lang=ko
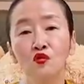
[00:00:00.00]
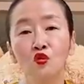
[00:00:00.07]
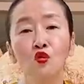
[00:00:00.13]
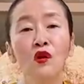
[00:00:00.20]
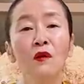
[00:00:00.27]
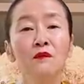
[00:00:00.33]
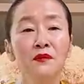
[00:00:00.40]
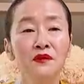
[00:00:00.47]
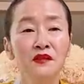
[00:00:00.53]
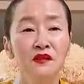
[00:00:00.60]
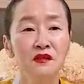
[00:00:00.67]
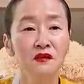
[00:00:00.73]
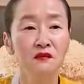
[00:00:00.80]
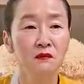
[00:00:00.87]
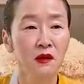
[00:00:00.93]

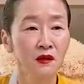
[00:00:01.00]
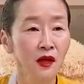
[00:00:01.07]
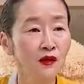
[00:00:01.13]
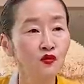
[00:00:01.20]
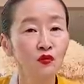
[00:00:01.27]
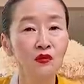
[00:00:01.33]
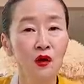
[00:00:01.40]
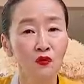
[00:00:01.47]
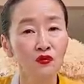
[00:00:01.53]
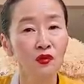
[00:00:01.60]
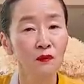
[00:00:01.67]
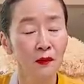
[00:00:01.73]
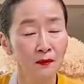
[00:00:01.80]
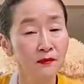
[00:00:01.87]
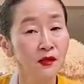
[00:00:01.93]
노란빛이 막 계속
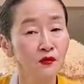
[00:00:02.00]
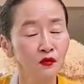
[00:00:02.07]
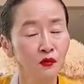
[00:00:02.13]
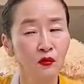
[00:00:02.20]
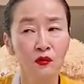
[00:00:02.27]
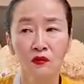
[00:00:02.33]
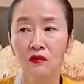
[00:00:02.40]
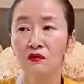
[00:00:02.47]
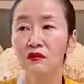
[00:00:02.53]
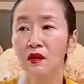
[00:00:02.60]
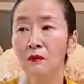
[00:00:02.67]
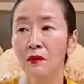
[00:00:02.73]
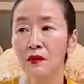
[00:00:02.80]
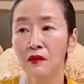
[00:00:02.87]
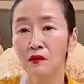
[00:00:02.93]
나오더래 밤새도록. 그런
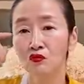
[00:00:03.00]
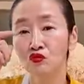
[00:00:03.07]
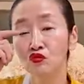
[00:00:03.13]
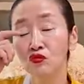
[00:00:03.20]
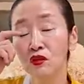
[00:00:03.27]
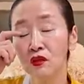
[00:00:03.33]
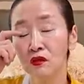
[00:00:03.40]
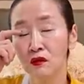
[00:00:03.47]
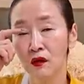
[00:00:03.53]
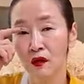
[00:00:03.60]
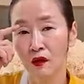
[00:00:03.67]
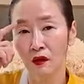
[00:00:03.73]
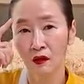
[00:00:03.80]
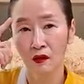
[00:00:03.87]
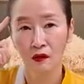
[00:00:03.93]
다음에 이게 눈이
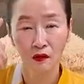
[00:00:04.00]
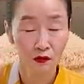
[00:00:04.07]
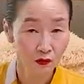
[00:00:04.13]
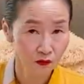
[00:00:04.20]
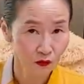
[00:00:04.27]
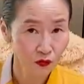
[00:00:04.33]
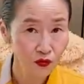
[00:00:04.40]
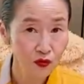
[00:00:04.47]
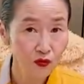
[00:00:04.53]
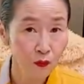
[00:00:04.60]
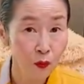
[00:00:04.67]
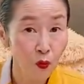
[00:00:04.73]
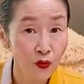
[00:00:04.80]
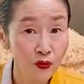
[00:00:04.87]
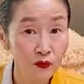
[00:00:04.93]
이렇게 떠진 거
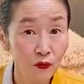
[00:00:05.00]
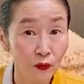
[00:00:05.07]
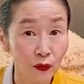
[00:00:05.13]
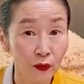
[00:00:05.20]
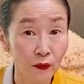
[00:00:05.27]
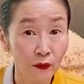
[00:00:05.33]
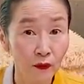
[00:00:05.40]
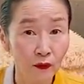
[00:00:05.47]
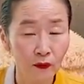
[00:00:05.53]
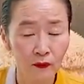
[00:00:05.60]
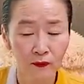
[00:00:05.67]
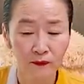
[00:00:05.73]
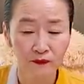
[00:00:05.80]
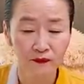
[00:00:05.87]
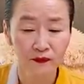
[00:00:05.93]
보이는 거예요.
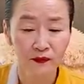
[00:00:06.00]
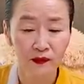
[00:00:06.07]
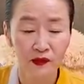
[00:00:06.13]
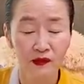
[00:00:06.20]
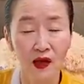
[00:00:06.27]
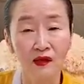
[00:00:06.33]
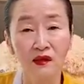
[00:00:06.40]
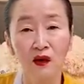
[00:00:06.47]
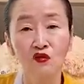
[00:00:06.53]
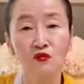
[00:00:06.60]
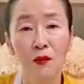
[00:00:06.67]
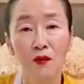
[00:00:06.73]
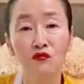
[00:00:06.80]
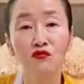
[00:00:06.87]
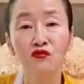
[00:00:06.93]
나를 안고
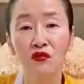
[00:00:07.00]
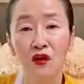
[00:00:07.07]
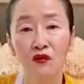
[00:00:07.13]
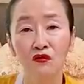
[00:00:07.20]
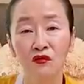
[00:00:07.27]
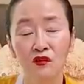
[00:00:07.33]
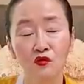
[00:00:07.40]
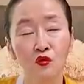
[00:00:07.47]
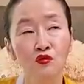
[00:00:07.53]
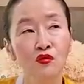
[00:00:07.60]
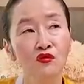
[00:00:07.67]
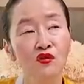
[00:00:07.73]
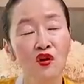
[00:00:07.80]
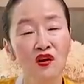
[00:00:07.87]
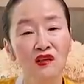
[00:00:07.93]
막 울더라고.
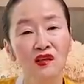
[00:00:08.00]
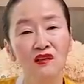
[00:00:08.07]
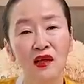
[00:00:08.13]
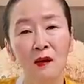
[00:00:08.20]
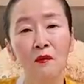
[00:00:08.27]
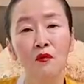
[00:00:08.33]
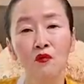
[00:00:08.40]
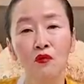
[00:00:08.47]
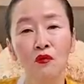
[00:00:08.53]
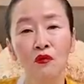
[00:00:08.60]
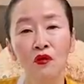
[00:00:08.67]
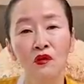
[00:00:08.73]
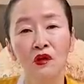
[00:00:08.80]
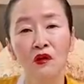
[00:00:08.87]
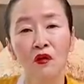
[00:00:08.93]
나보고
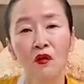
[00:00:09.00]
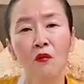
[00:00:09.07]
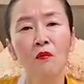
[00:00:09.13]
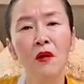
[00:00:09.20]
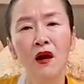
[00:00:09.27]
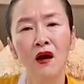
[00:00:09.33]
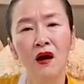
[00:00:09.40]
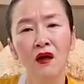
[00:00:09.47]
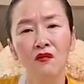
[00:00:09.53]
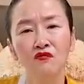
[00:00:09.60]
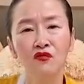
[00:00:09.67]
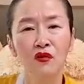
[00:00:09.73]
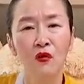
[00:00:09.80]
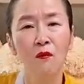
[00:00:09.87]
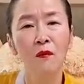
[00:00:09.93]
엄마
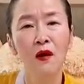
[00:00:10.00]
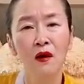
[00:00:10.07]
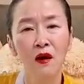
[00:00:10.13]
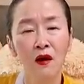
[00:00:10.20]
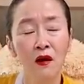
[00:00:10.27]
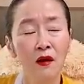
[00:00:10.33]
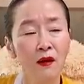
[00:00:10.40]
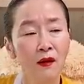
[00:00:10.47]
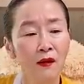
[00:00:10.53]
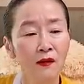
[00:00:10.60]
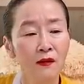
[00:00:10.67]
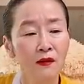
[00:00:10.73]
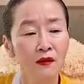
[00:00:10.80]
우리 엄마가